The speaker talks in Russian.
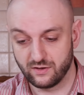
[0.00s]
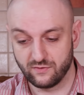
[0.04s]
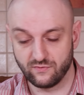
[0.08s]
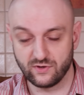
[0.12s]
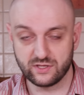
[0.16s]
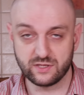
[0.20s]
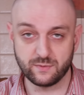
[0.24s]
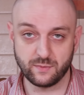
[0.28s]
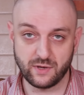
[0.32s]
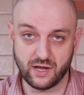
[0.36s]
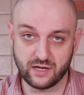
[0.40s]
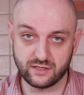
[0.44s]
В
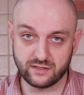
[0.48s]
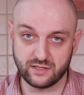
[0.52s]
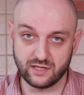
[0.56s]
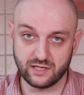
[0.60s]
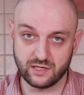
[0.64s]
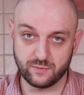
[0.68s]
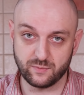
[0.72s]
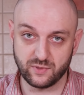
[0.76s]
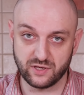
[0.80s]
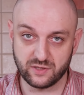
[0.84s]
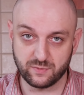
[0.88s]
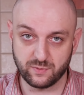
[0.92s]
этом
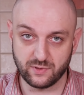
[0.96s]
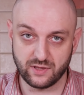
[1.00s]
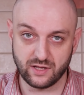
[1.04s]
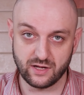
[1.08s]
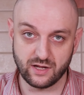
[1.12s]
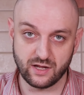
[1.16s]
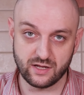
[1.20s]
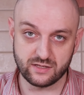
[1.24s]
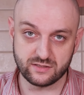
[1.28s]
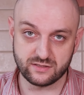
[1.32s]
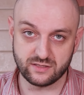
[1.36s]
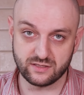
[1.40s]
коктейле
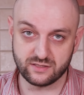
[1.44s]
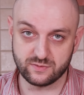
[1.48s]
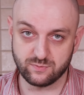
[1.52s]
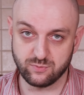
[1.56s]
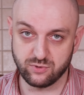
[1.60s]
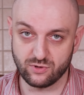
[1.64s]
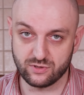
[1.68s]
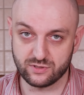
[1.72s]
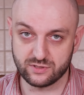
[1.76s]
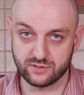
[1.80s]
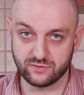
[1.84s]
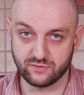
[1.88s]
предполагается
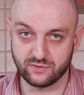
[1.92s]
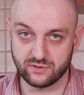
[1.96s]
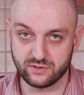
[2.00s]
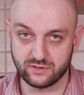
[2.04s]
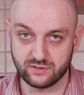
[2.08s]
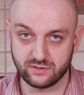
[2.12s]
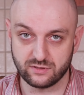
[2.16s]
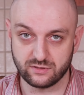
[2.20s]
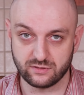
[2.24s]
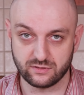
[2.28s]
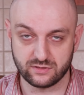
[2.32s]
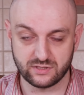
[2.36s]

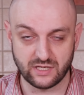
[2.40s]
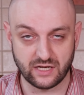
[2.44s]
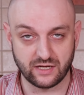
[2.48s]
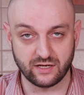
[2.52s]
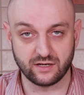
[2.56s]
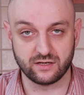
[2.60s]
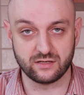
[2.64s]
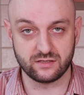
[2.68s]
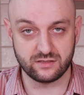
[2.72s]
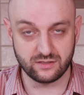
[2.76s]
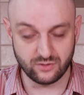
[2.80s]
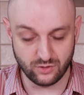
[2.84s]
использовать
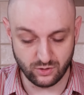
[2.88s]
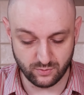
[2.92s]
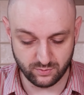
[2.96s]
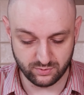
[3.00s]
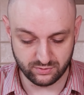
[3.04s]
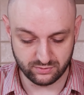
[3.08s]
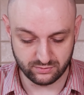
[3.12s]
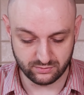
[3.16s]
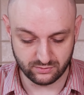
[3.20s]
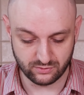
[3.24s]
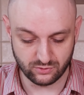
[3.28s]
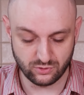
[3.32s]
сахарный сироп,
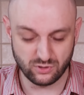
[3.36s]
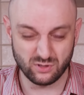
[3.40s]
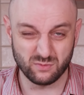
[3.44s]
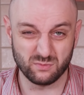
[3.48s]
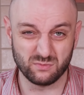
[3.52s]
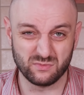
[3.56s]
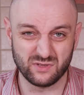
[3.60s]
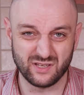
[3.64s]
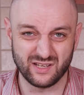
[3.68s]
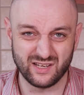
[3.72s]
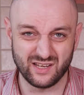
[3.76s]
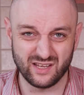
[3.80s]
но
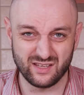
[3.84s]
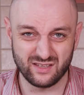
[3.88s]
мне